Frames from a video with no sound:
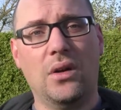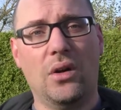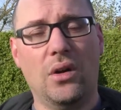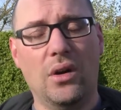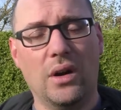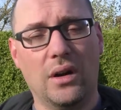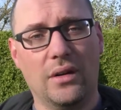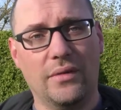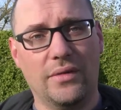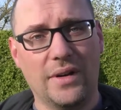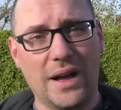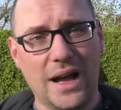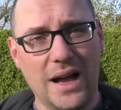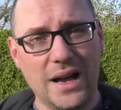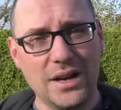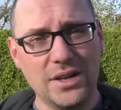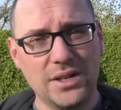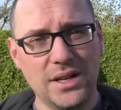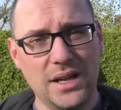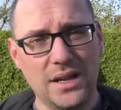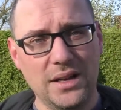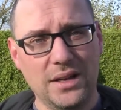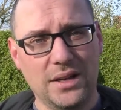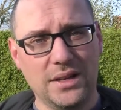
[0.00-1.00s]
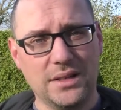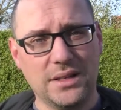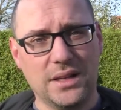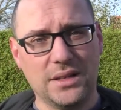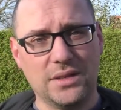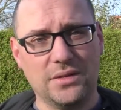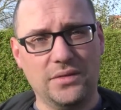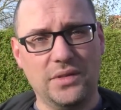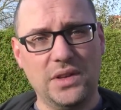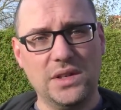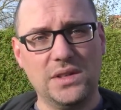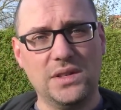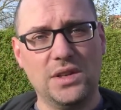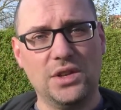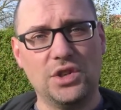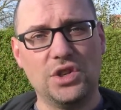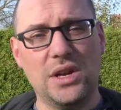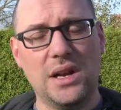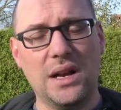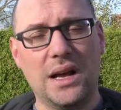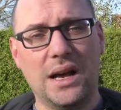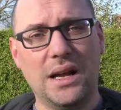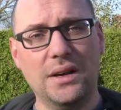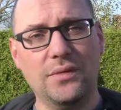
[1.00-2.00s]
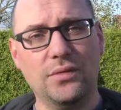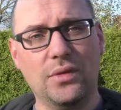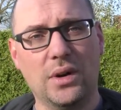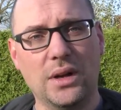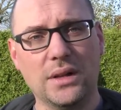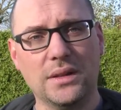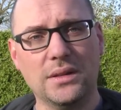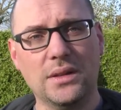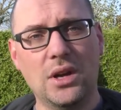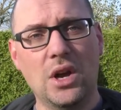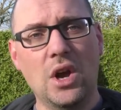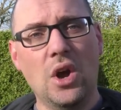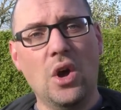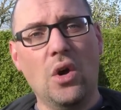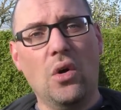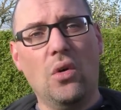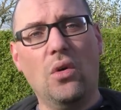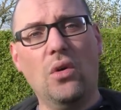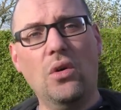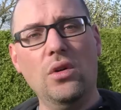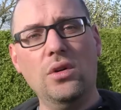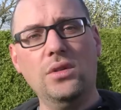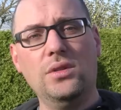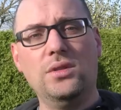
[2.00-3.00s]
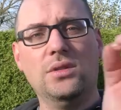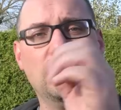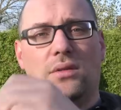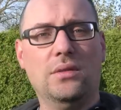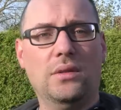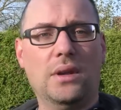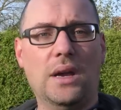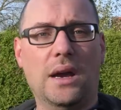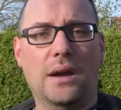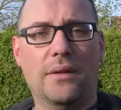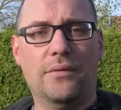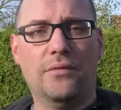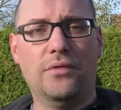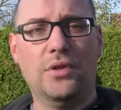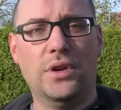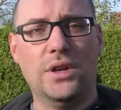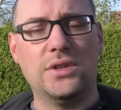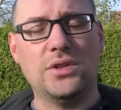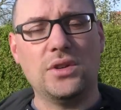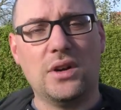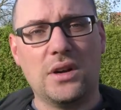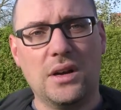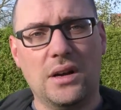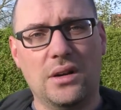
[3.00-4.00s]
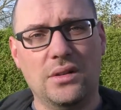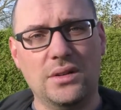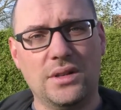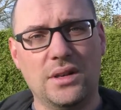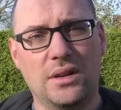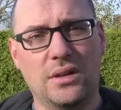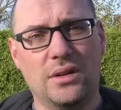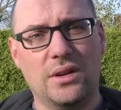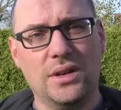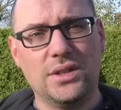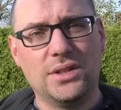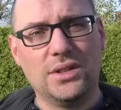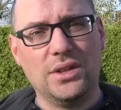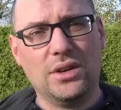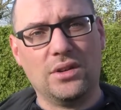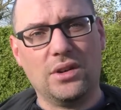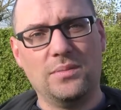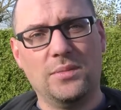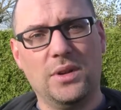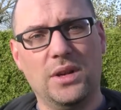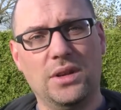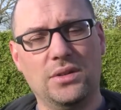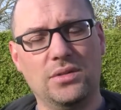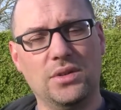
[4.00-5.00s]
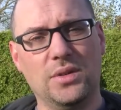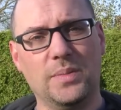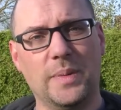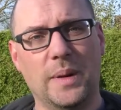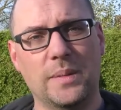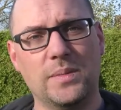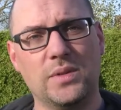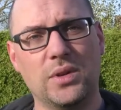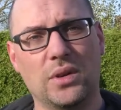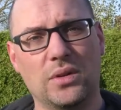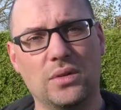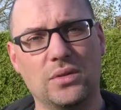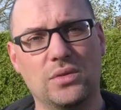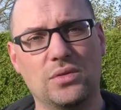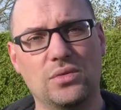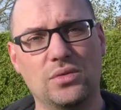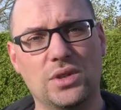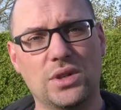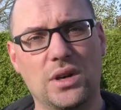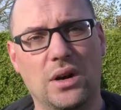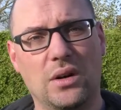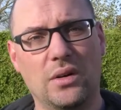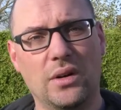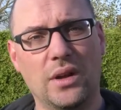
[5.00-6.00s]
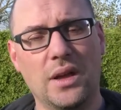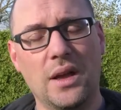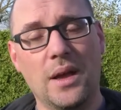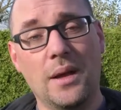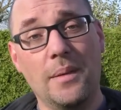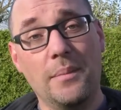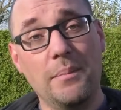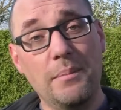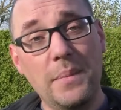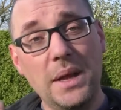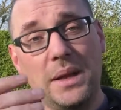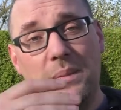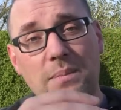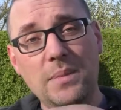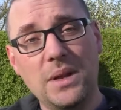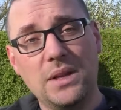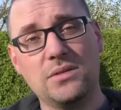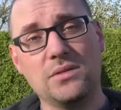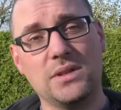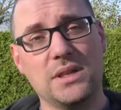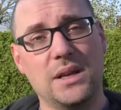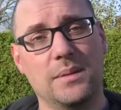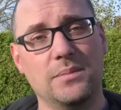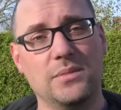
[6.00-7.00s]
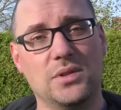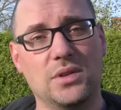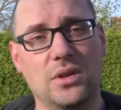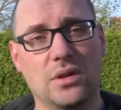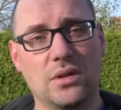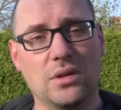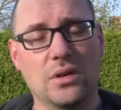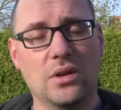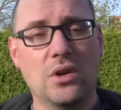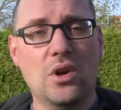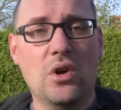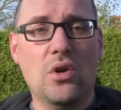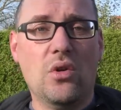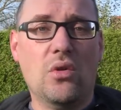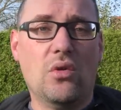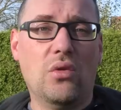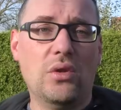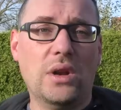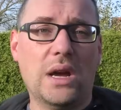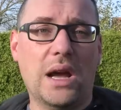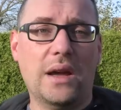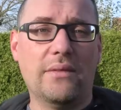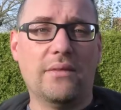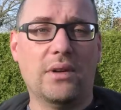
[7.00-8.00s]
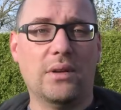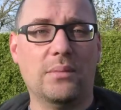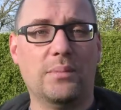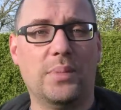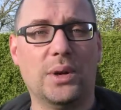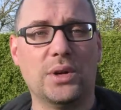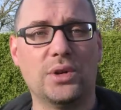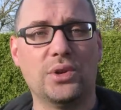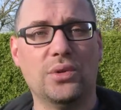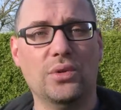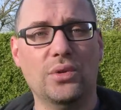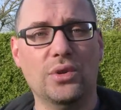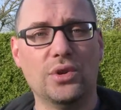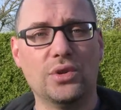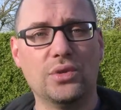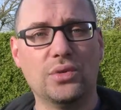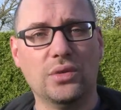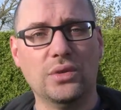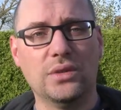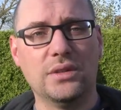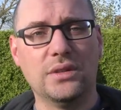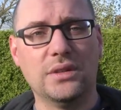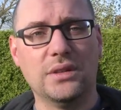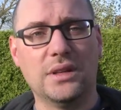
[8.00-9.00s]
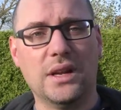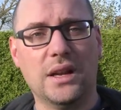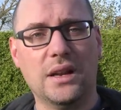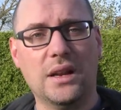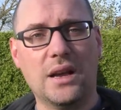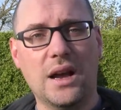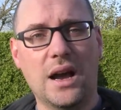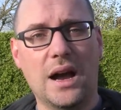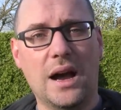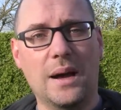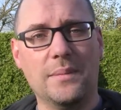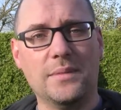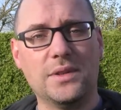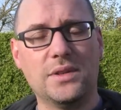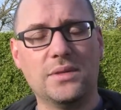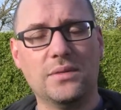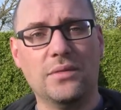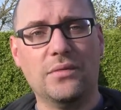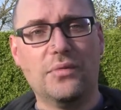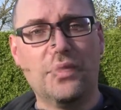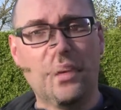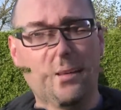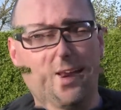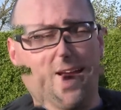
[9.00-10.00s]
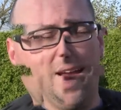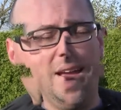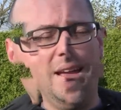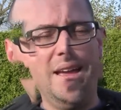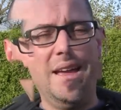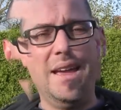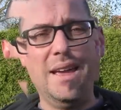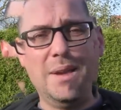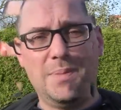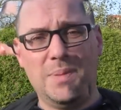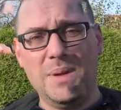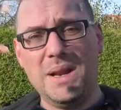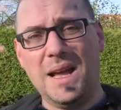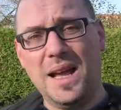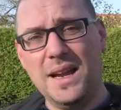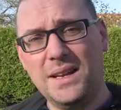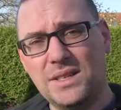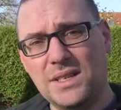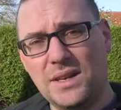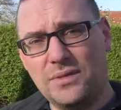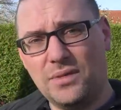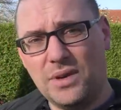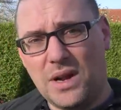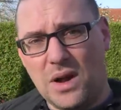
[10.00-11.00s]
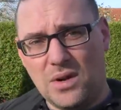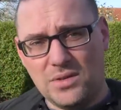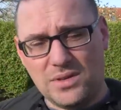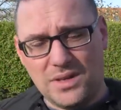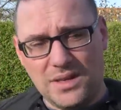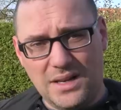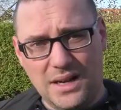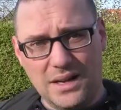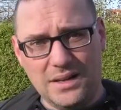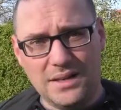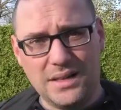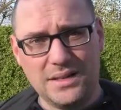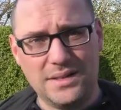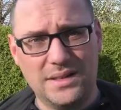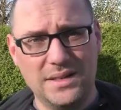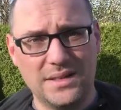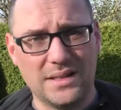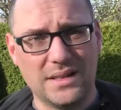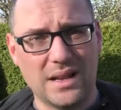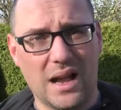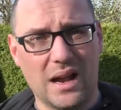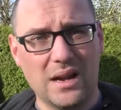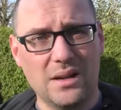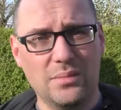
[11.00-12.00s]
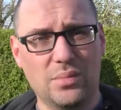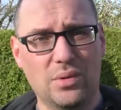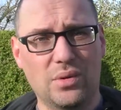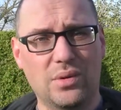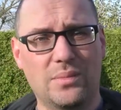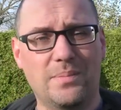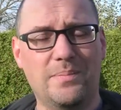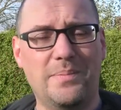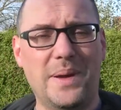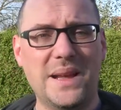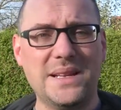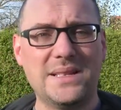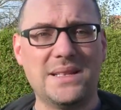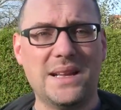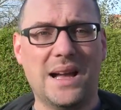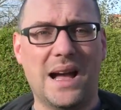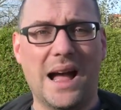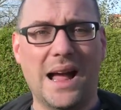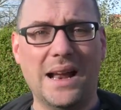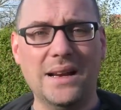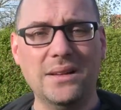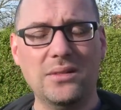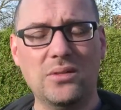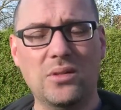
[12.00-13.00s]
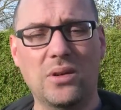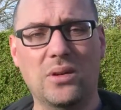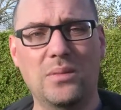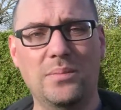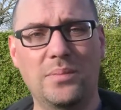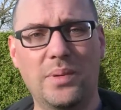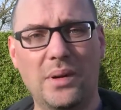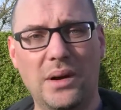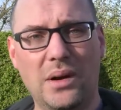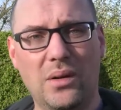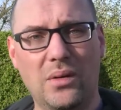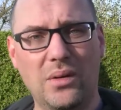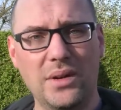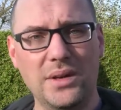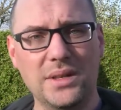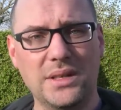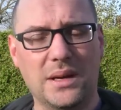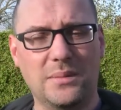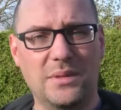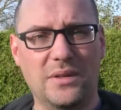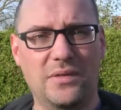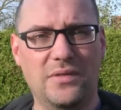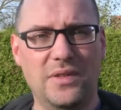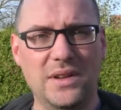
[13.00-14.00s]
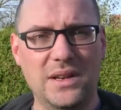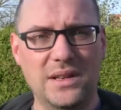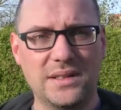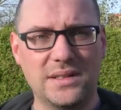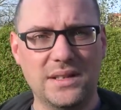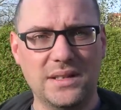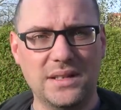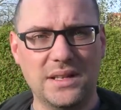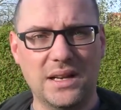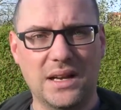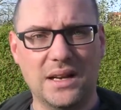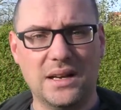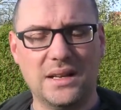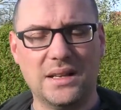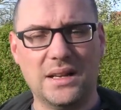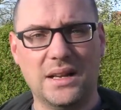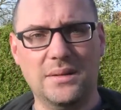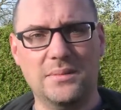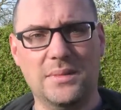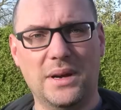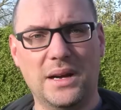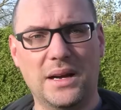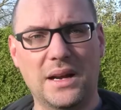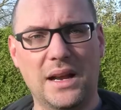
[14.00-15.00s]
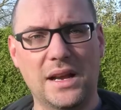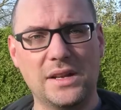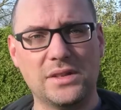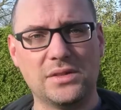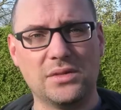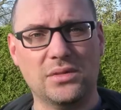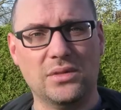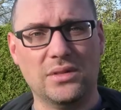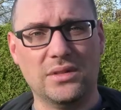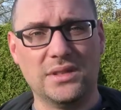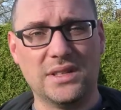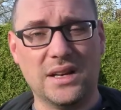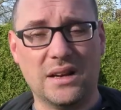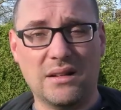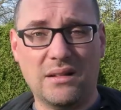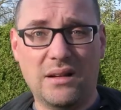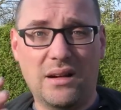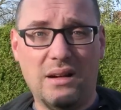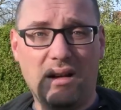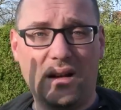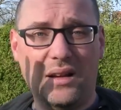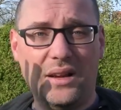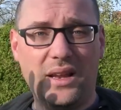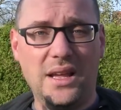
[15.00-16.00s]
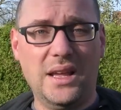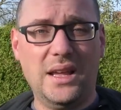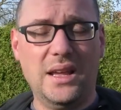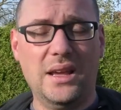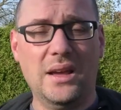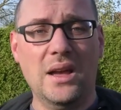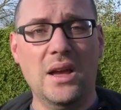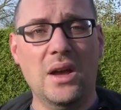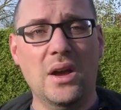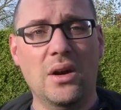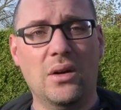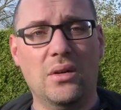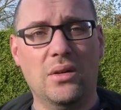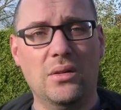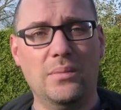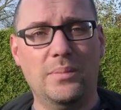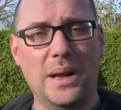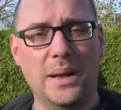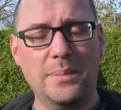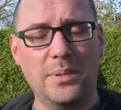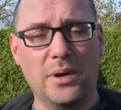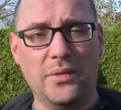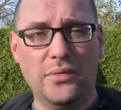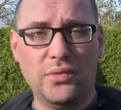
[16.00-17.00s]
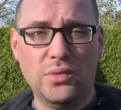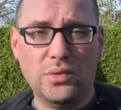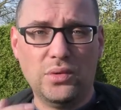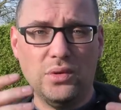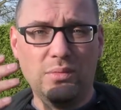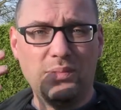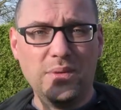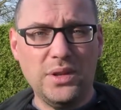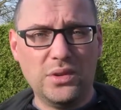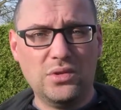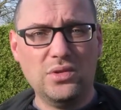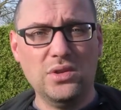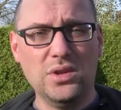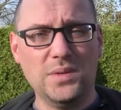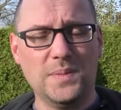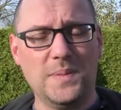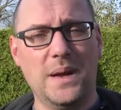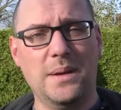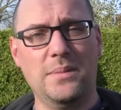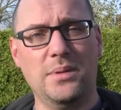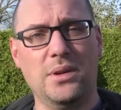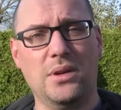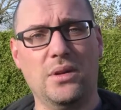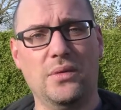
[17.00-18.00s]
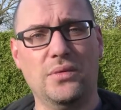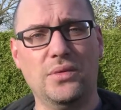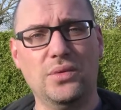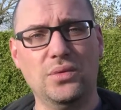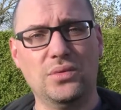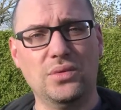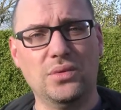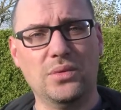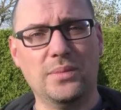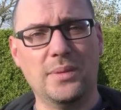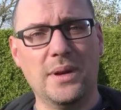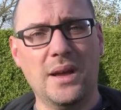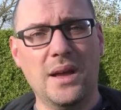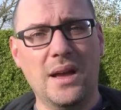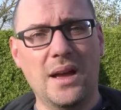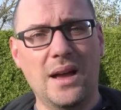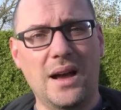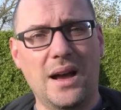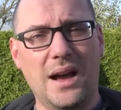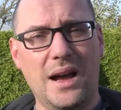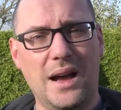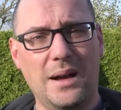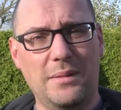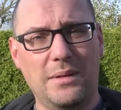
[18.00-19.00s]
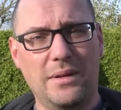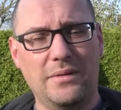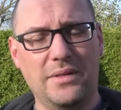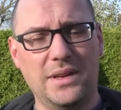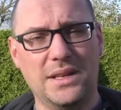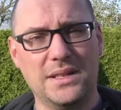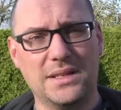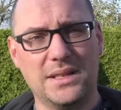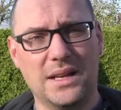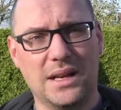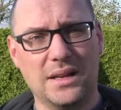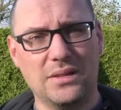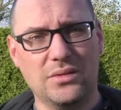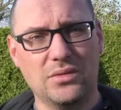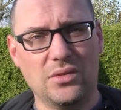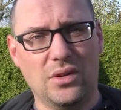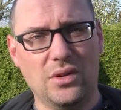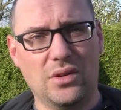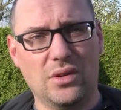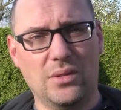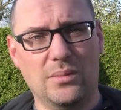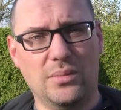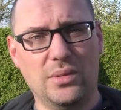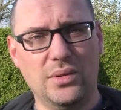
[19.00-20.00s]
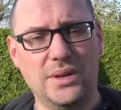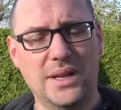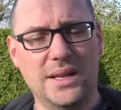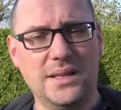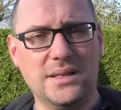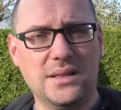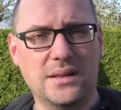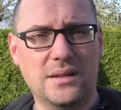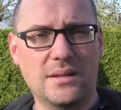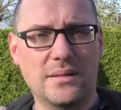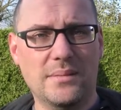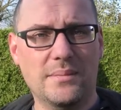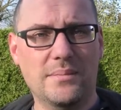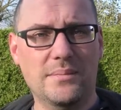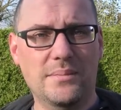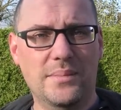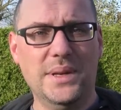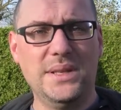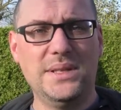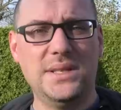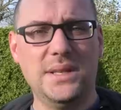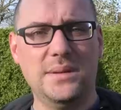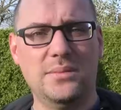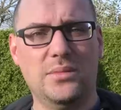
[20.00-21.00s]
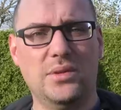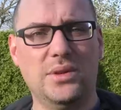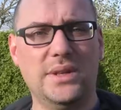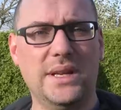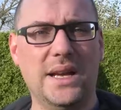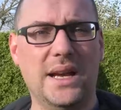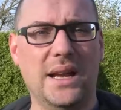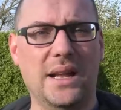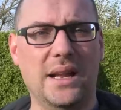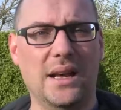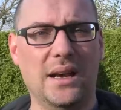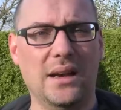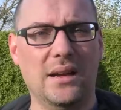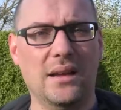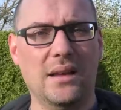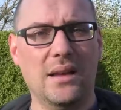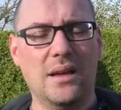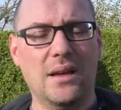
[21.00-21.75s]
eure Fragen stellen, kriegt also wesentlich schneller Antworten. Und ja, für die Zocker unter euch, ihr könnt mir natürlich beim Zocken zuschauen, mit mir zusammen zocken und einfach ein paar schöne Stunden dann abends verbringen. Ich bin eigentlich davon ausgegangen, dass dieses Angebot besser ankommt bei euch, aber viele sind ja dann immer gleich so und sagen, ah oh, nee, und bleib auf YouTube. Natürlich bleibe ich auf YouTube, aber wie gesagt, neue Komponente, ein bisschen moderner,